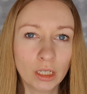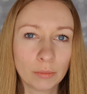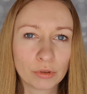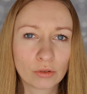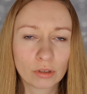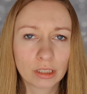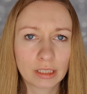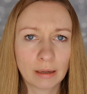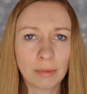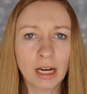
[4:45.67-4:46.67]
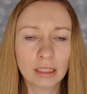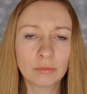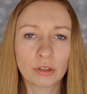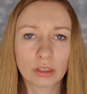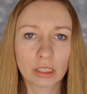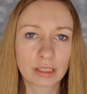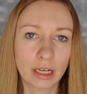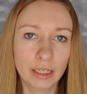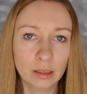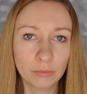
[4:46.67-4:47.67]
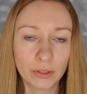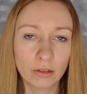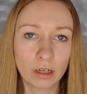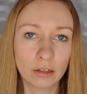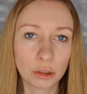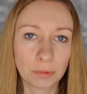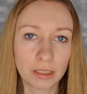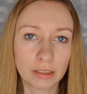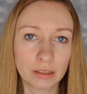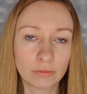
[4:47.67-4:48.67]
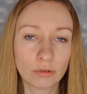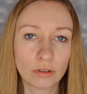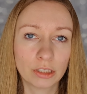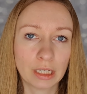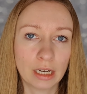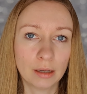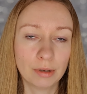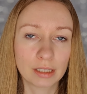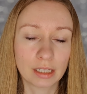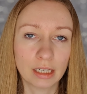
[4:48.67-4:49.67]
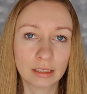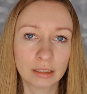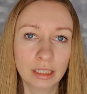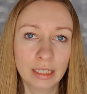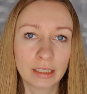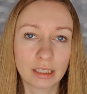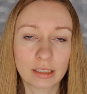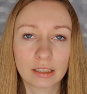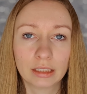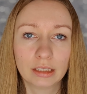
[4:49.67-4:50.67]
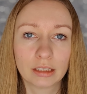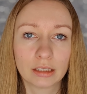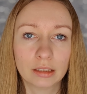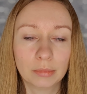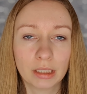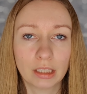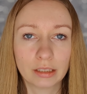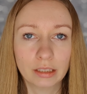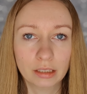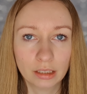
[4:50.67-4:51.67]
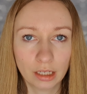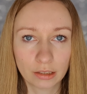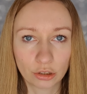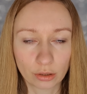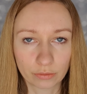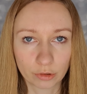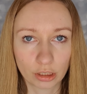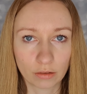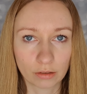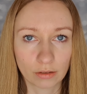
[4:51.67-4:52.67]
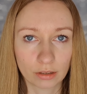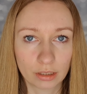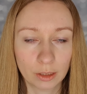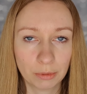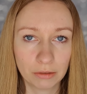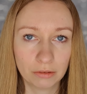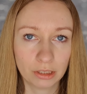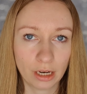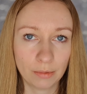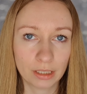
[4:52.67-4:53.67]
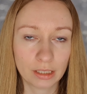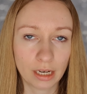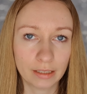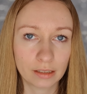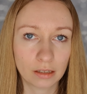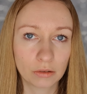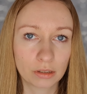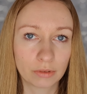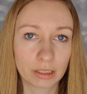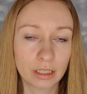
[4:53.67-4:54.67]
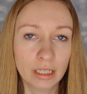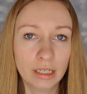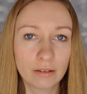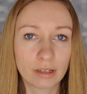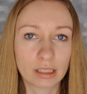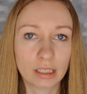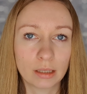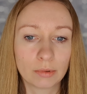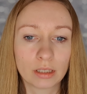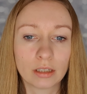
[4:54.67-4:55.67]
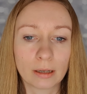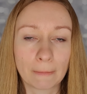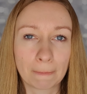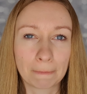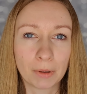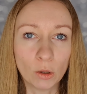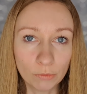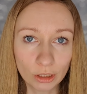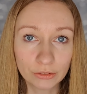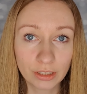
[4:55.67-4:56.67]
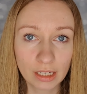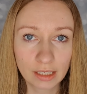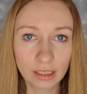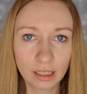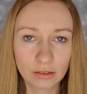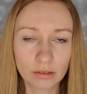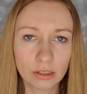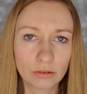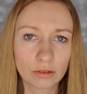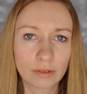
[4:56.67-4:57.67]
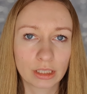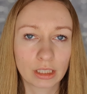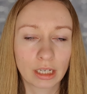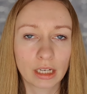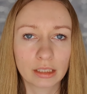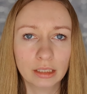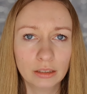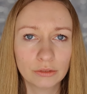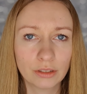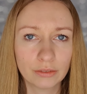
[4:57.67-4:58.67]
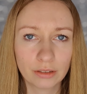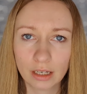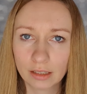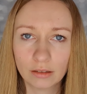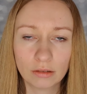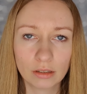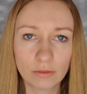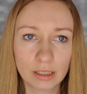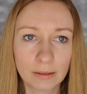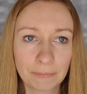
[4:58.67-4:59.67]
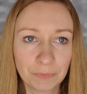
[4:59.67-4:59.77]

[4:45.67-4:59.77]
Bezüglich der Marke möchte ich jetzt keine Empfehlung aussprechen. Ich würde euch aber sagen, dass ihr immer nach den Inhaltsstoffen schauen solltet. Ich persönlich habe jetzt eines ausgewählt, was eben ähm, Baumwollfasern hat und nicht irgendwelche Keratinfasern oder sowas.